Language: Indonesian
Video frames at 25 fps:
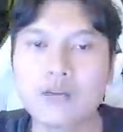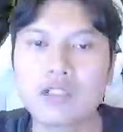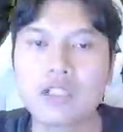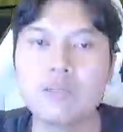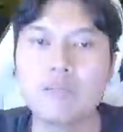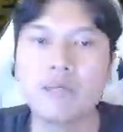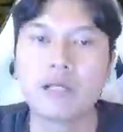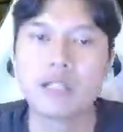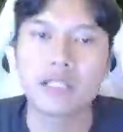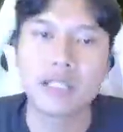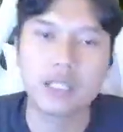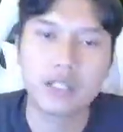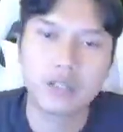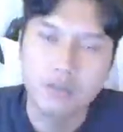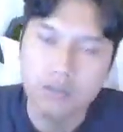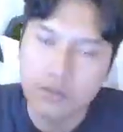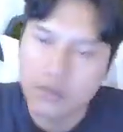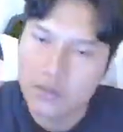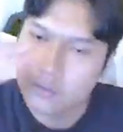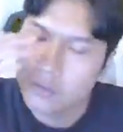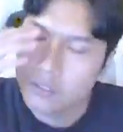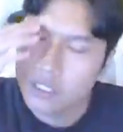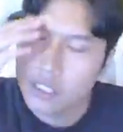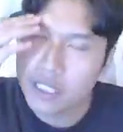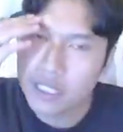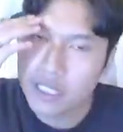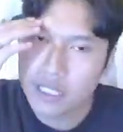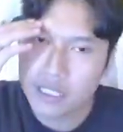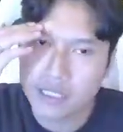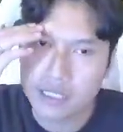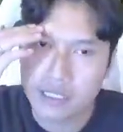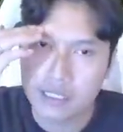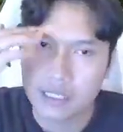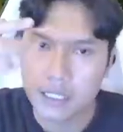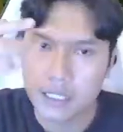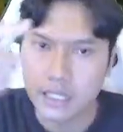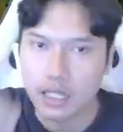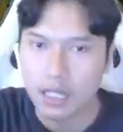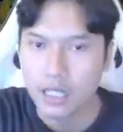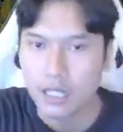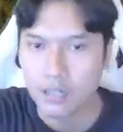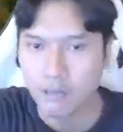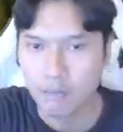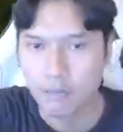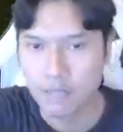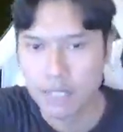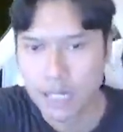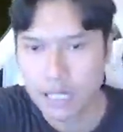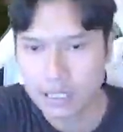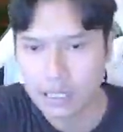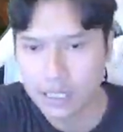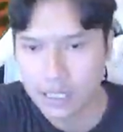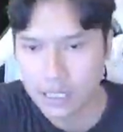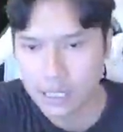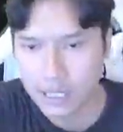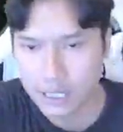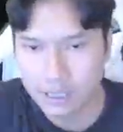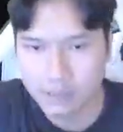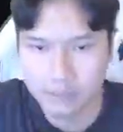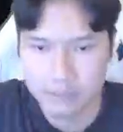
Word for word: dimatiin dulu guys berarti